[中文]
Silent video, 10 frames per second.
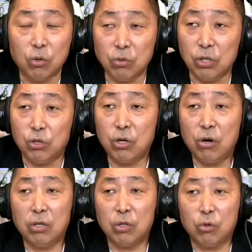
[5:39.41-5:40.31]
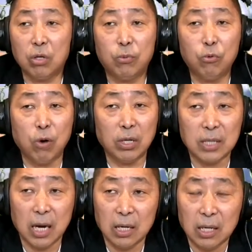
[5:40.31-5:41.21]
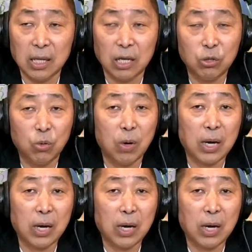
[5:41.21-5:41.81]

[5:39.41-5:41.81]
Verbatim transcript: 总理之后的所有的曝光的场合当中，